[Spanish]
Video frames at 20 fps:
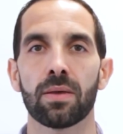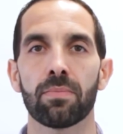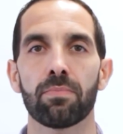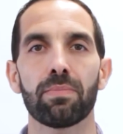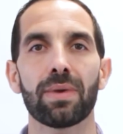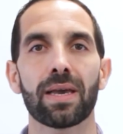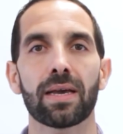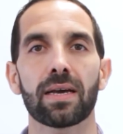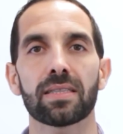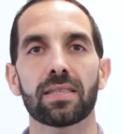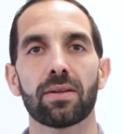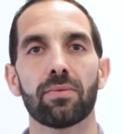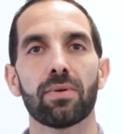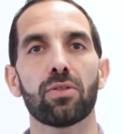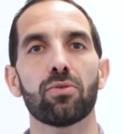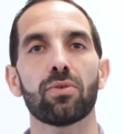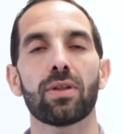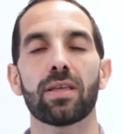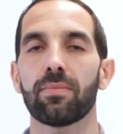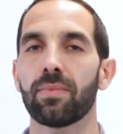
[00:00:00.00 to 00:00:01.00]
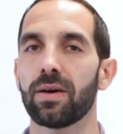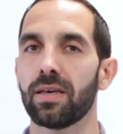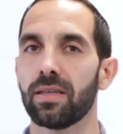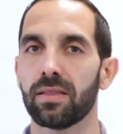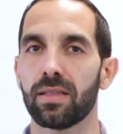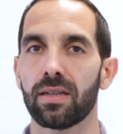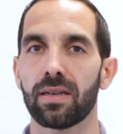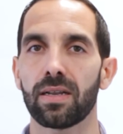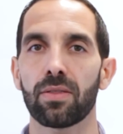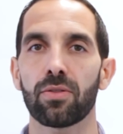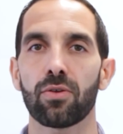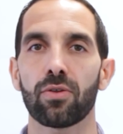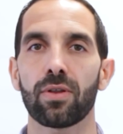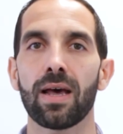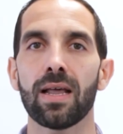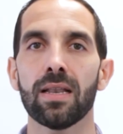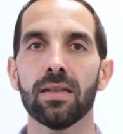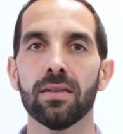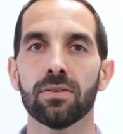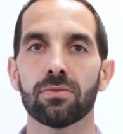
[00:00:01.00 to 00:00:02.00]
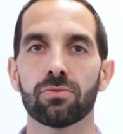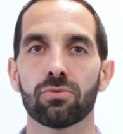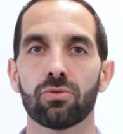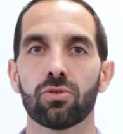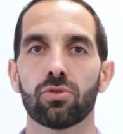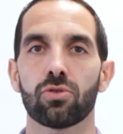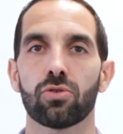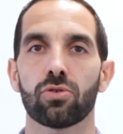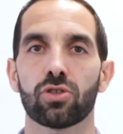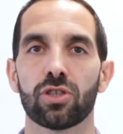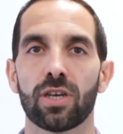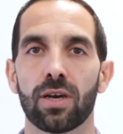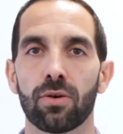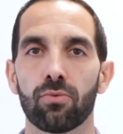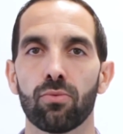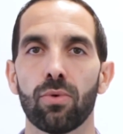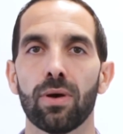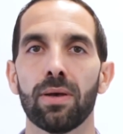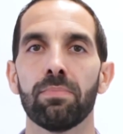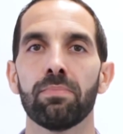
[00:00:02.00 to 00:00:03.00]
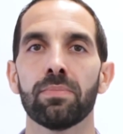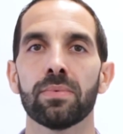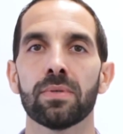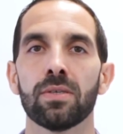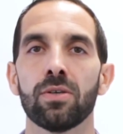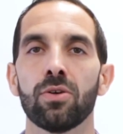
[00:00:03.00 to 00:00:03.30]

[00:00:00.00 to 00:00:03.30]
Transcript: bien a través de una llamada internacional, nuestro chat web,